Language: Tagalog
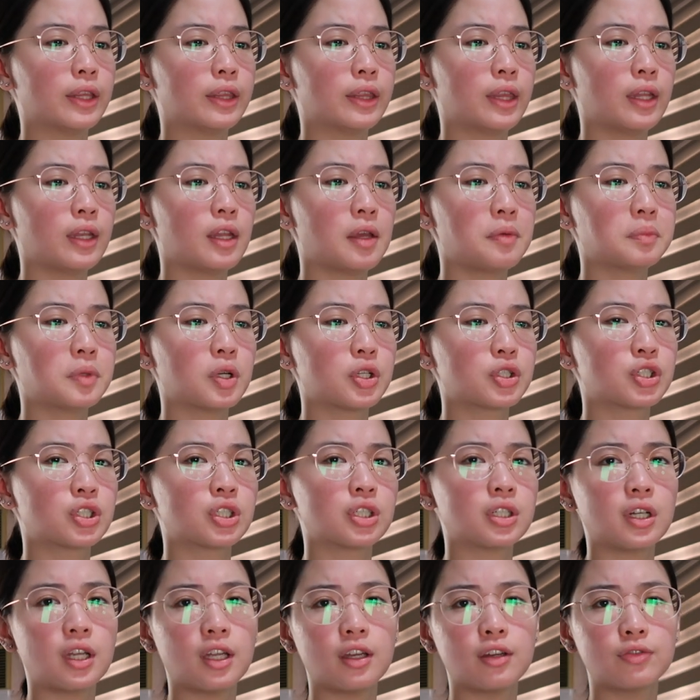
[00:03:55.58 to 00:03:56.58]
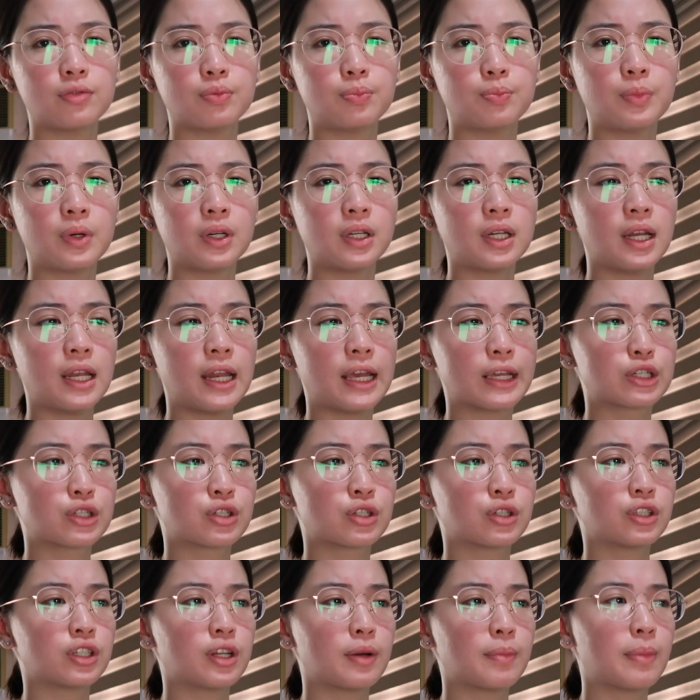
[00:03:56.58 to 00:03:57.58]
Then, I'm not sure if
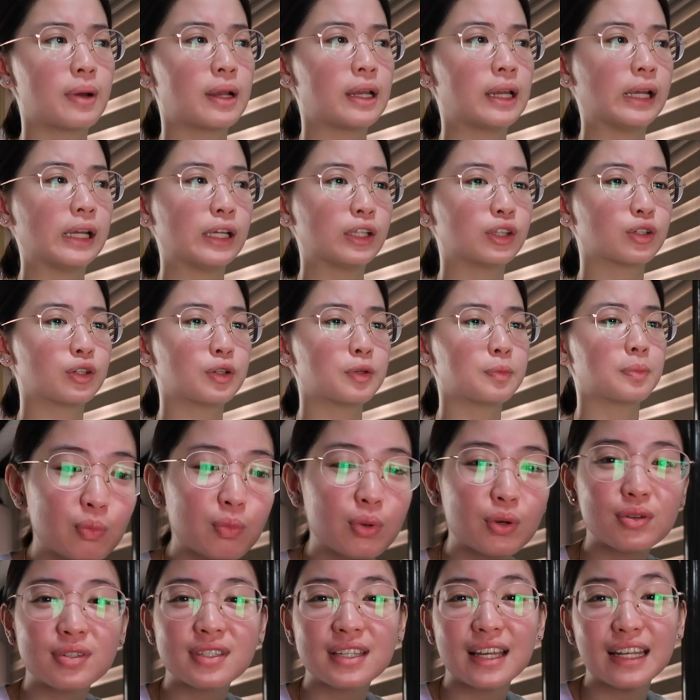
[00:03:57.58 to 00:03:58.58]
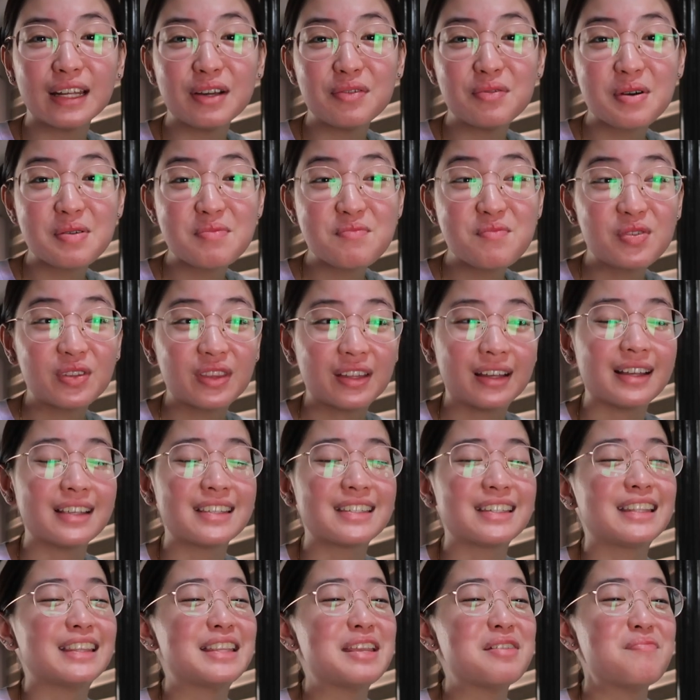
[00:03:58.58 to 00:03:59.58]
magle-lecture na ba later. Pero sana wag muna
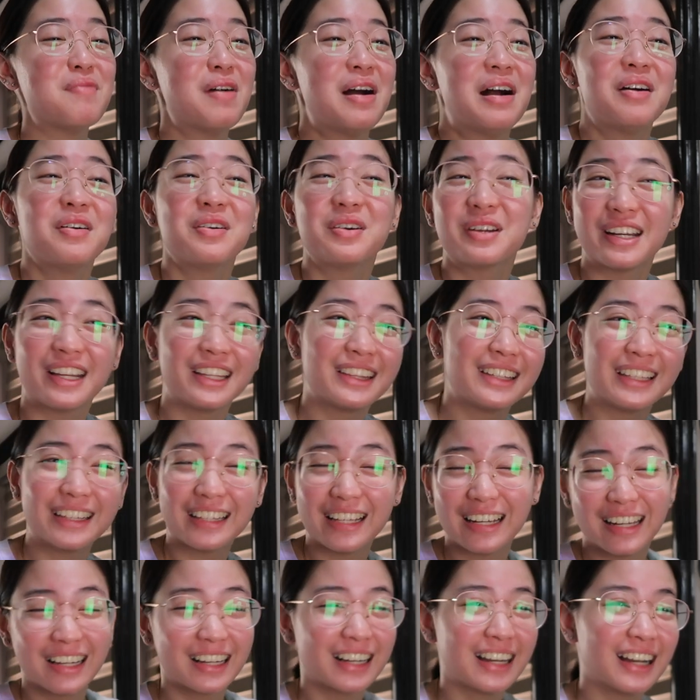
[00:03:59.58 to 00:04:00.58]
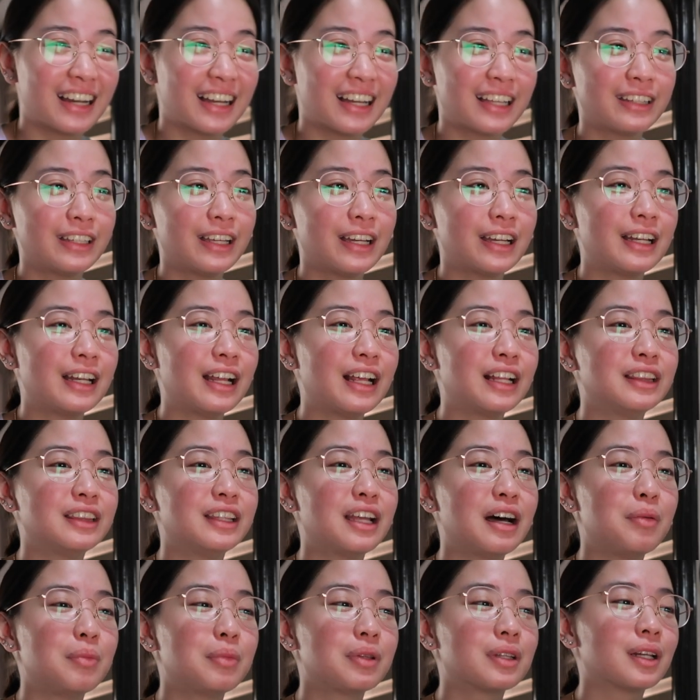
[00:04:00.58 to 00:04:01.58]
kasi hindi pa ako ready talaga dahil ang
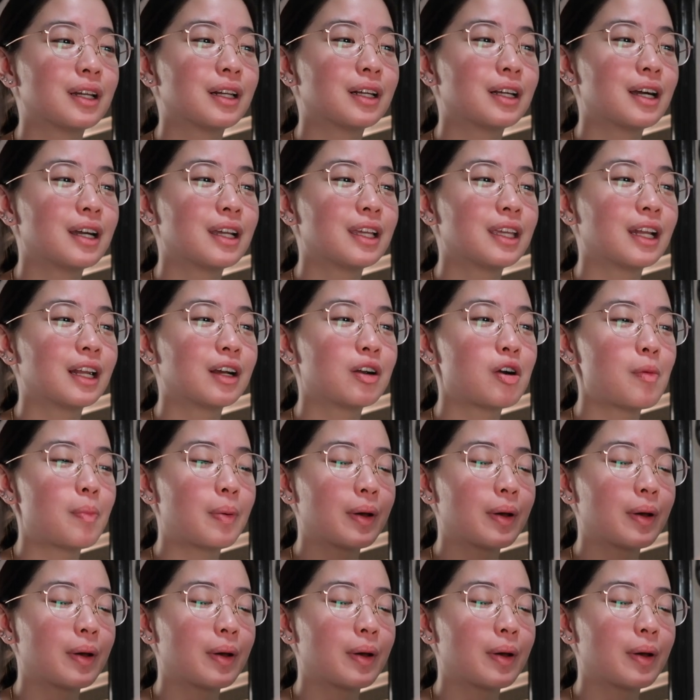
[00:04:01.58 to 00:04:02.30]
dami talagang ginagawa.